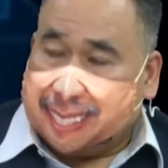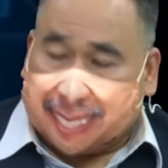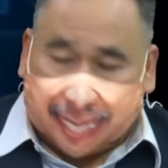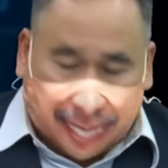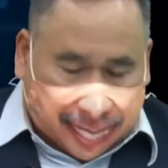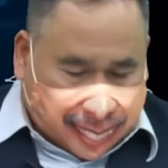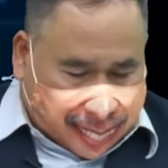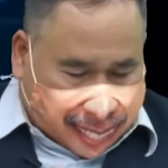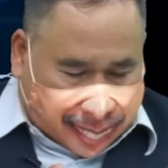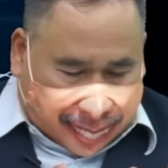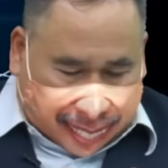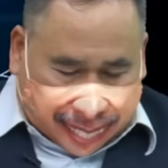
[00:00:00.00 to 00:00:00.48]

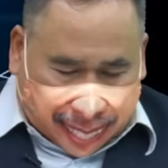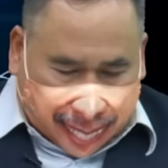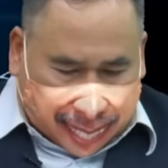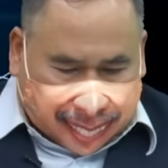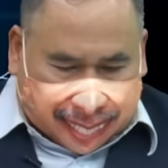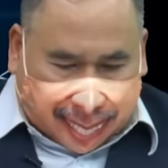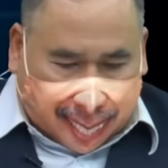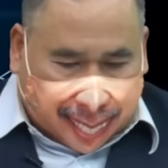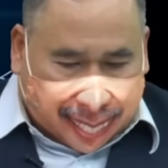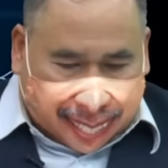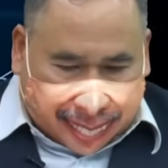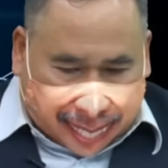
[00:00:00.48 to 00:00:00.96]
คือทนายต่อ
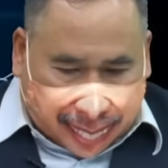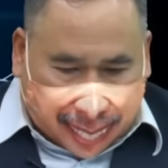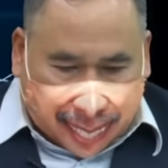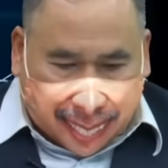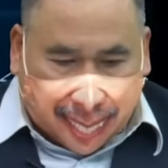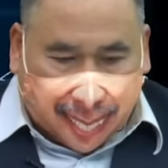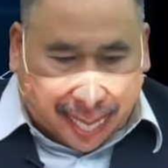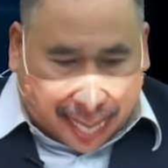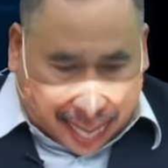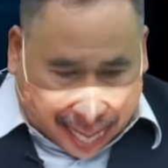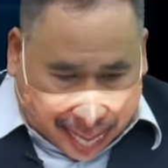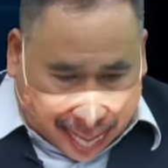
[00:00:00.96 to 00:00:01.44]
เต่าเนี่ยเขา
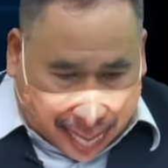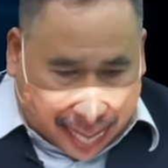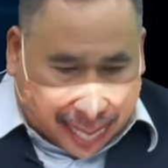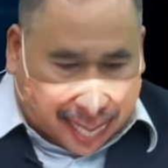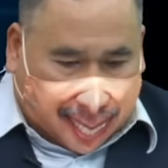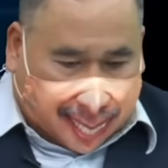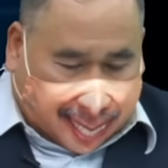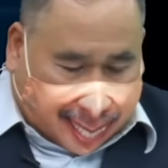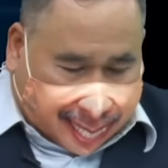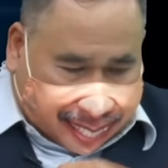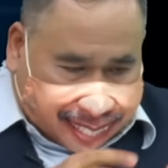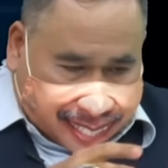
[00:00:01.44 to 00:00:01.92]
ก็เอา
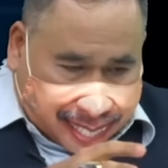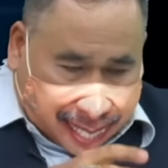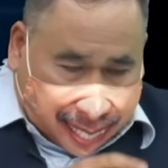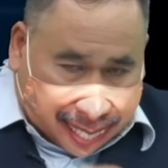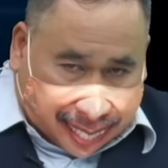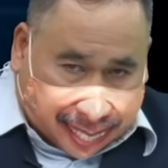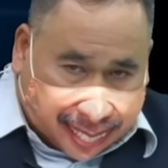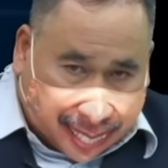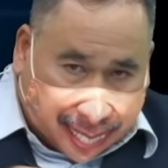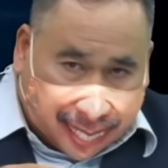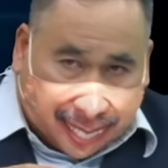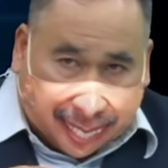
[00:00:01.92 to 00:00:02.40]
การที่เอา
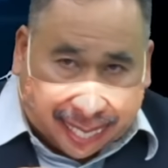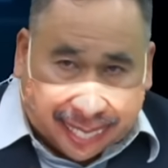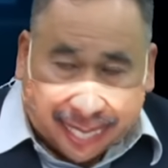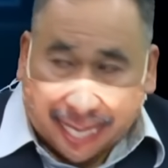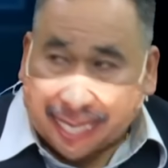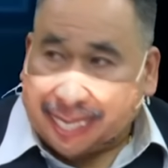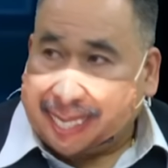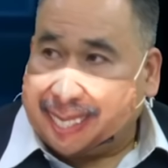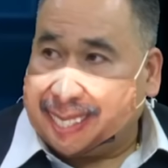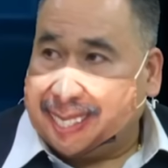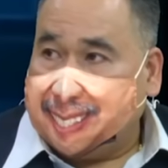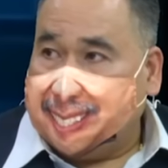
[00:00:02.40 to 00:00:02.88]
คลิปออกมาเนี่ยผ
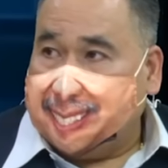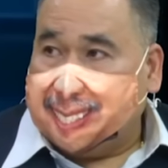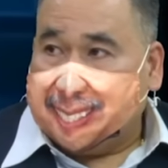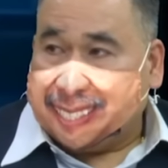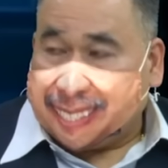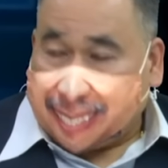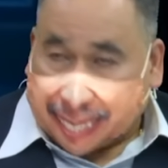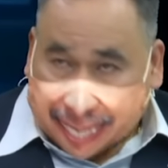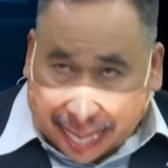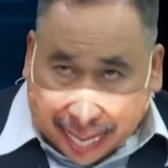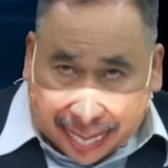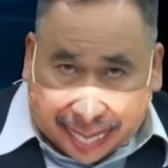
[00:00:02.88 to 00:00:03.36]
มว่า
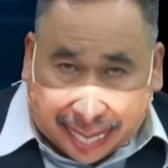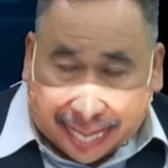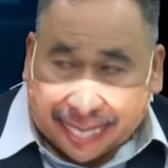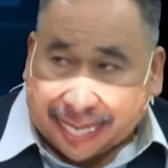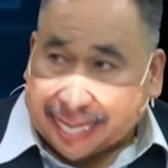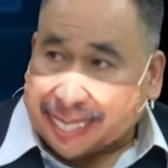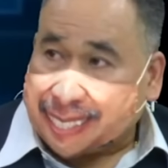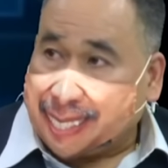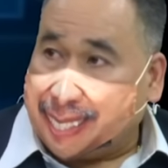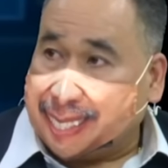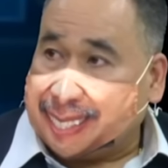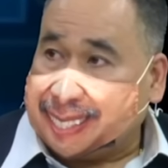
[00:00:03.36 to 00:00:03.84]
มันก็เกิด
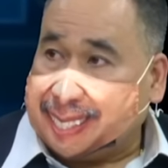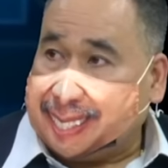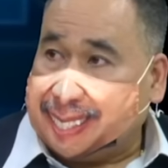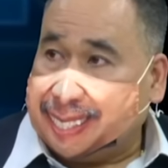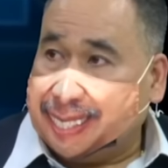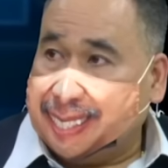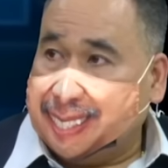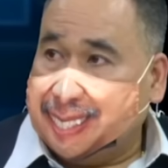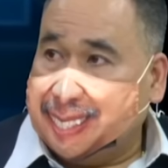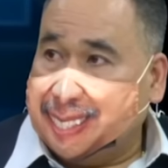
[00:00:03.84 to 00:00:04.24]
ประโยชน์นะ